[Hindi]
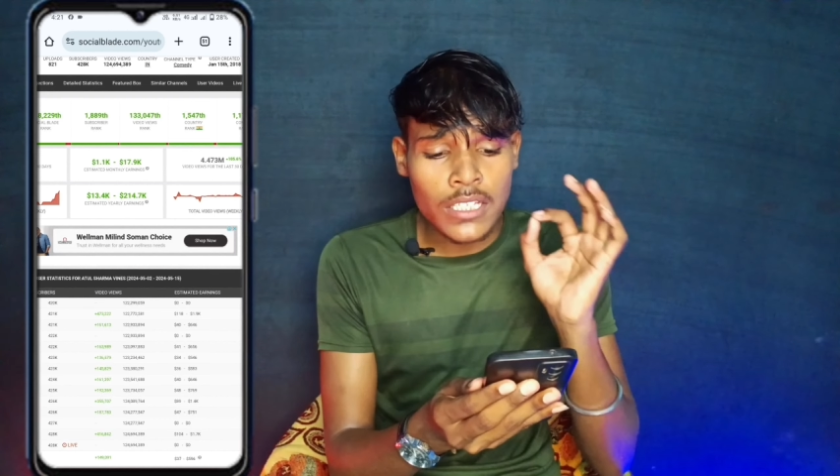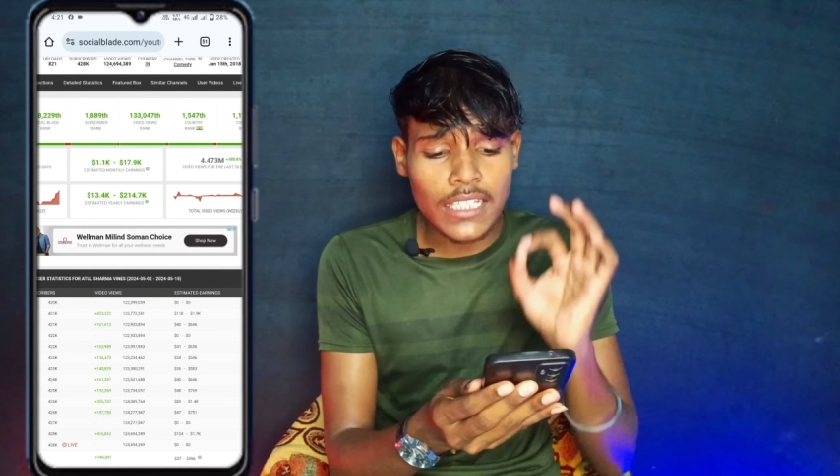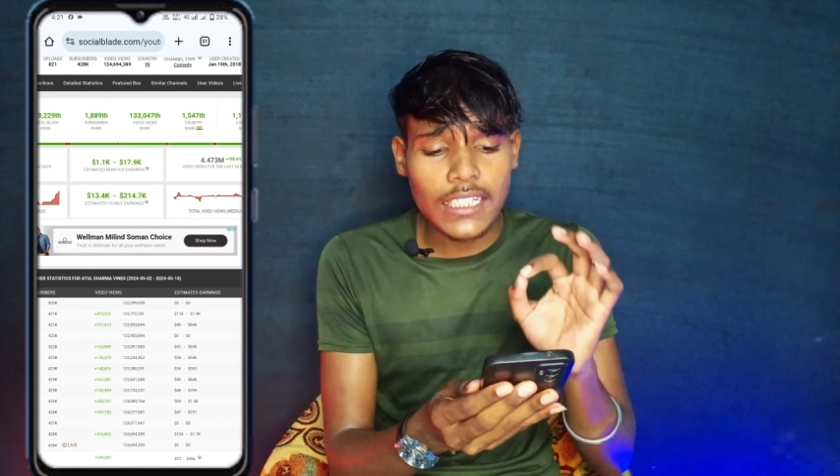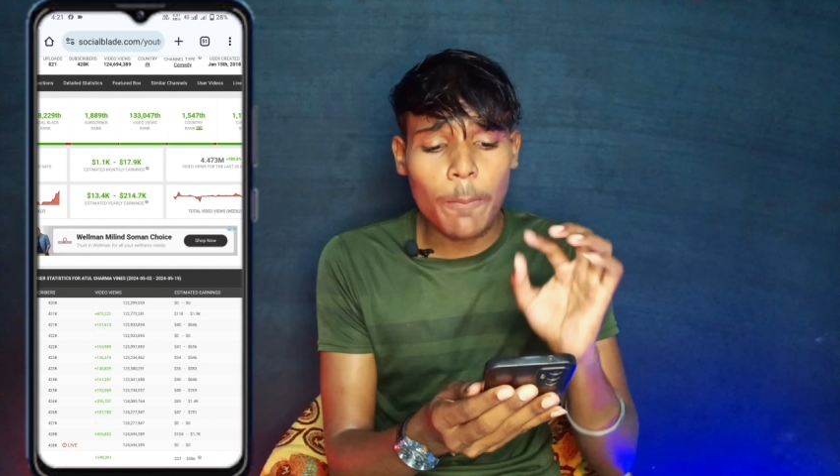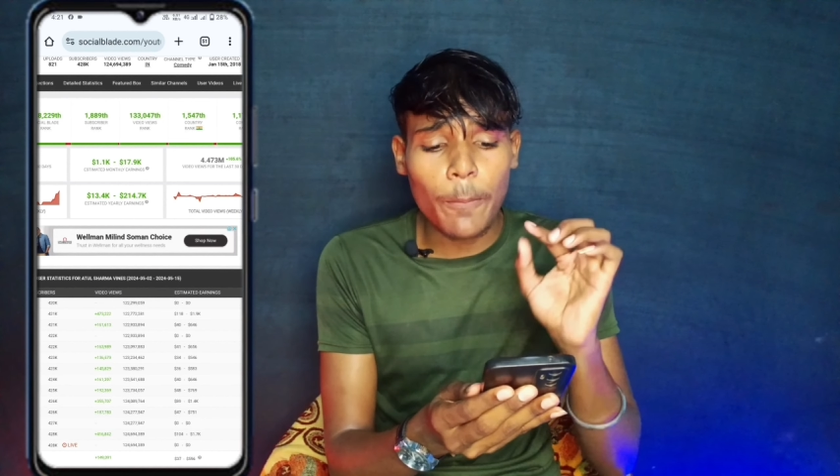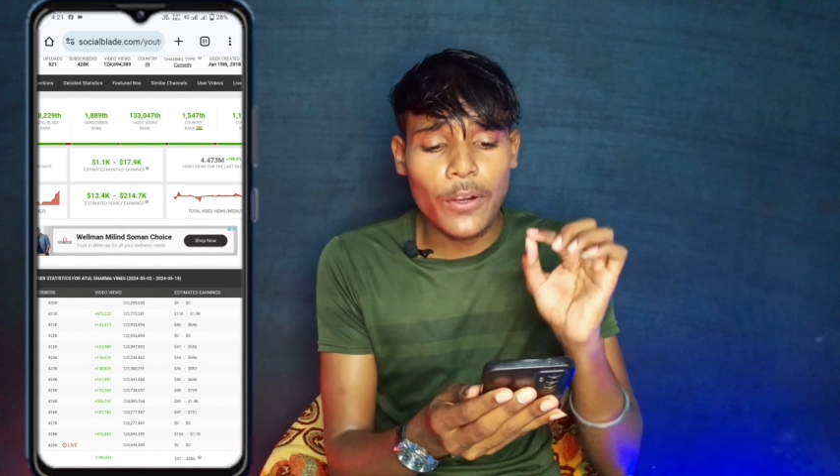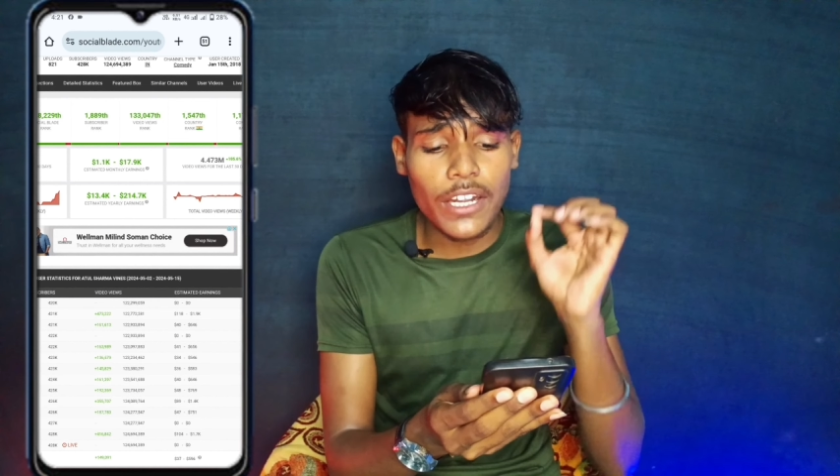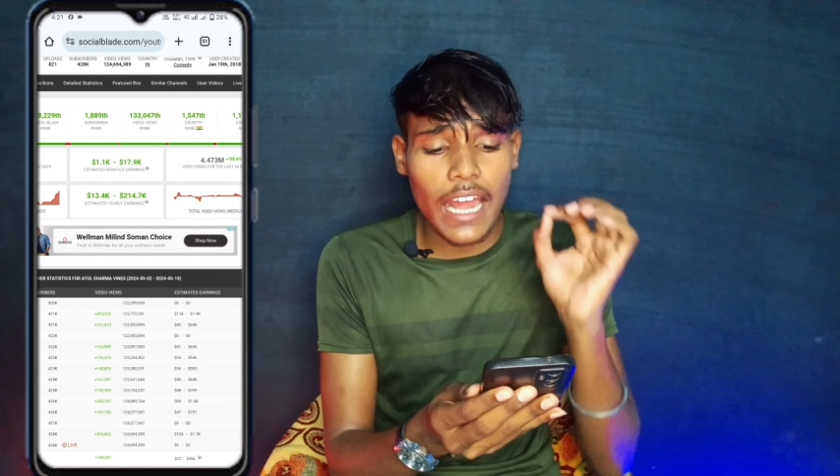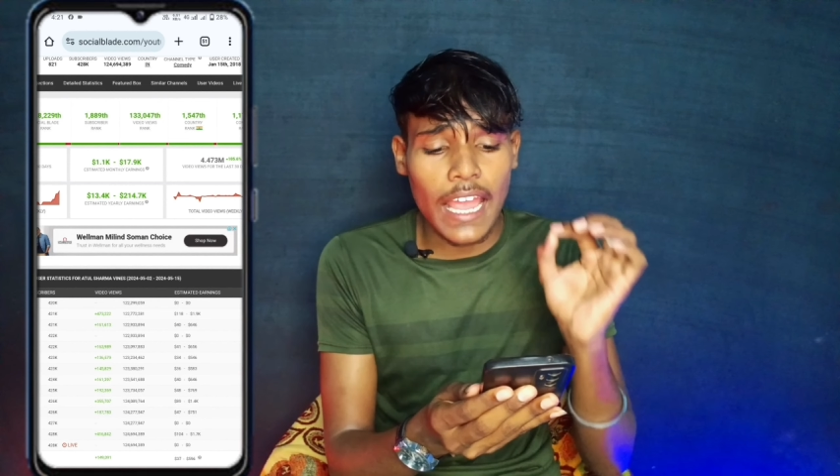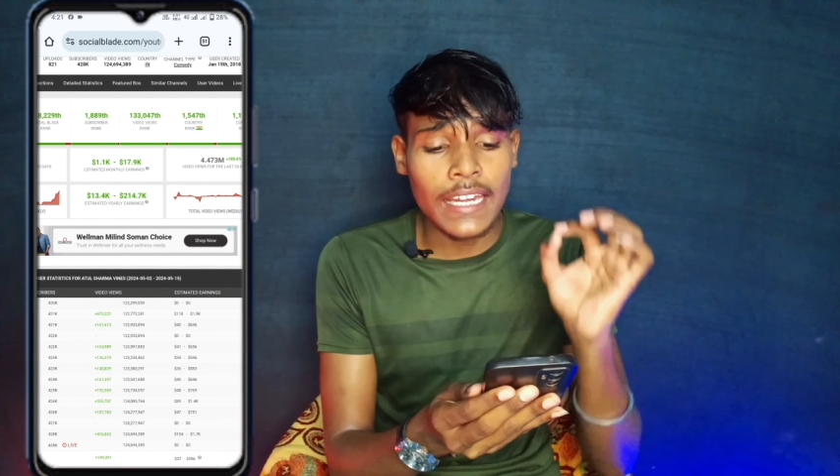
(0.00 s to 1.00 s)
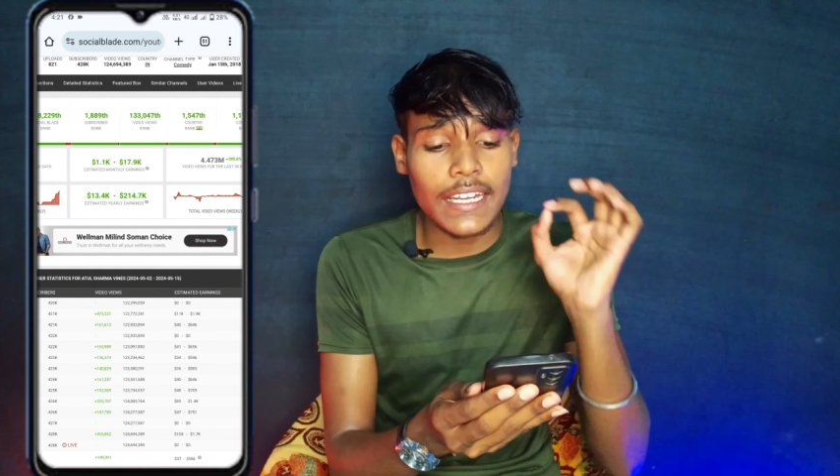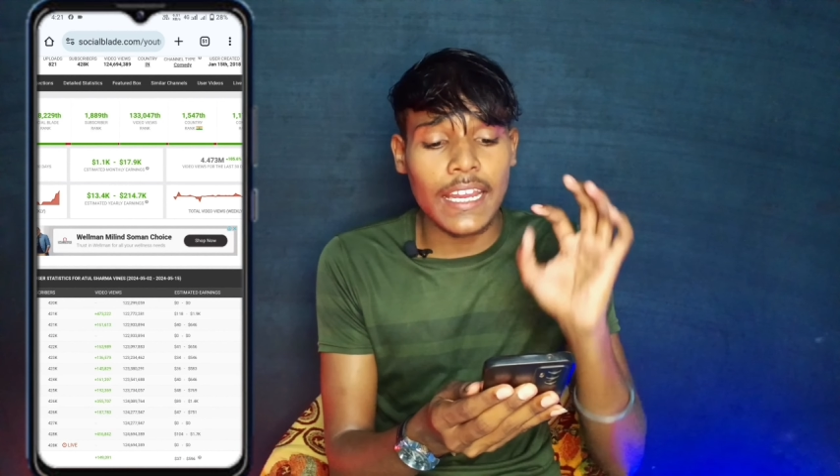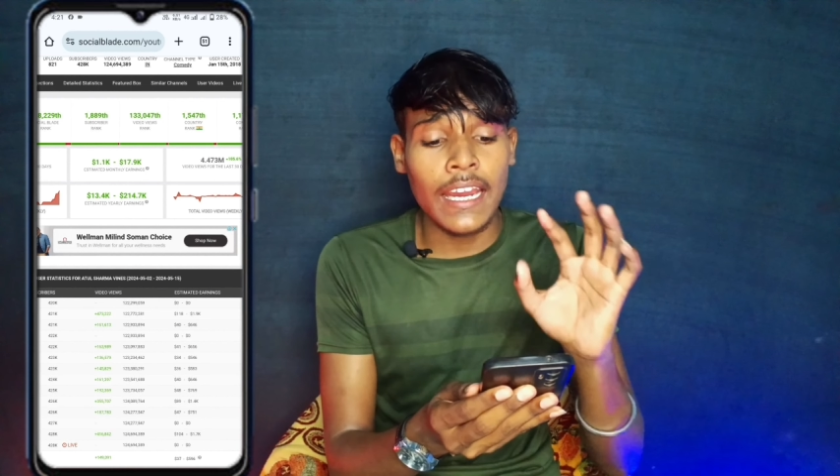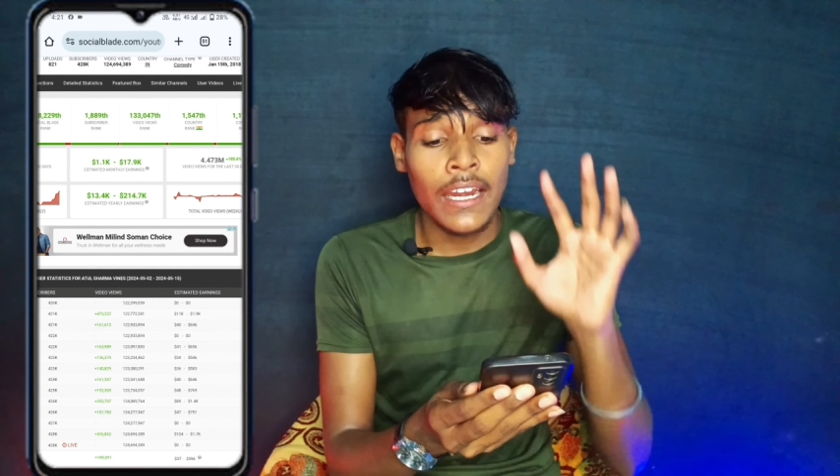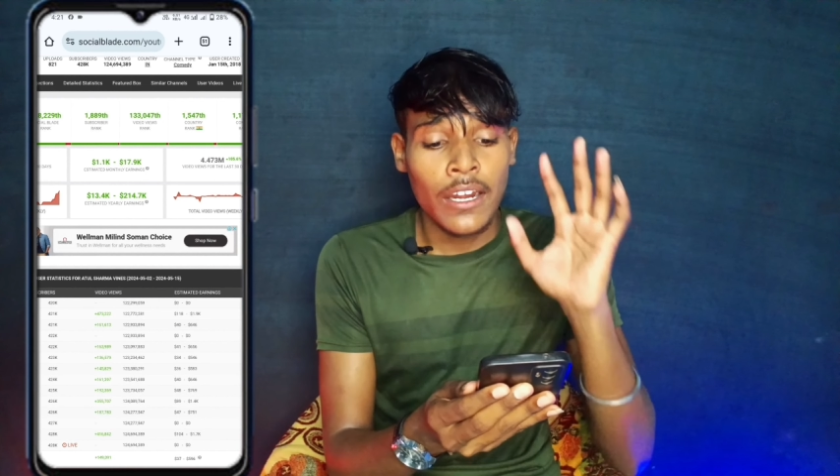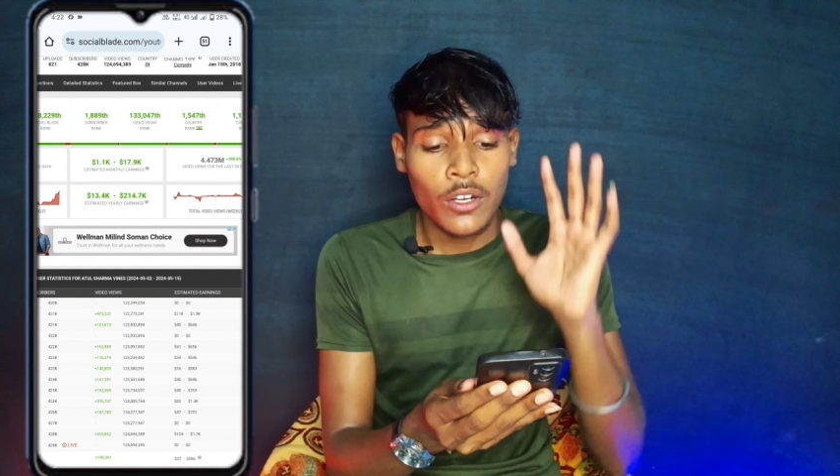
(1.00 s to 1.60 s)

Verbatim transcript: सत्रह पॉइंट नाइन के